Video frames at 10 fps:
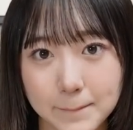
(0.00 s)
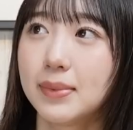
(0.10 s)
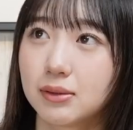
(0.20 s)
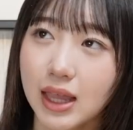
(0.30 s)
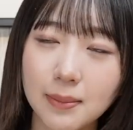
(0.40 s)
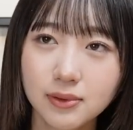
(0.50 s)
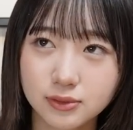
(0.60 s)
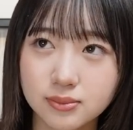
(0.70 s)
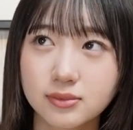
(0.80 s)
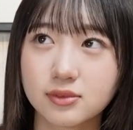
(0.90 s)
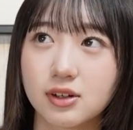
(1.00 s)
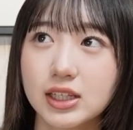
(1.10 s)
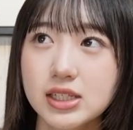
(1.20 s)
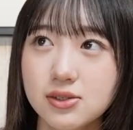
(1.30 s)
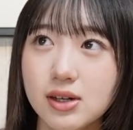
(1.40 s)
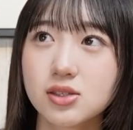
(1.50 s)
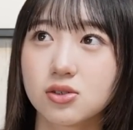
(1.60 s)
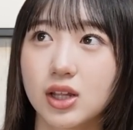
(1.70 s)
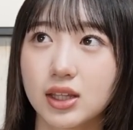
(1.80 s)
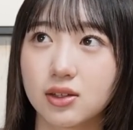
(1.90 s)
まあ、多分、私はそ
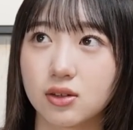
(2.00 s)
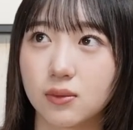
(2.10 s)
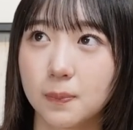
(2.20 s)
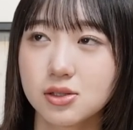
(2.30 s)
の、なんて言うんだろう。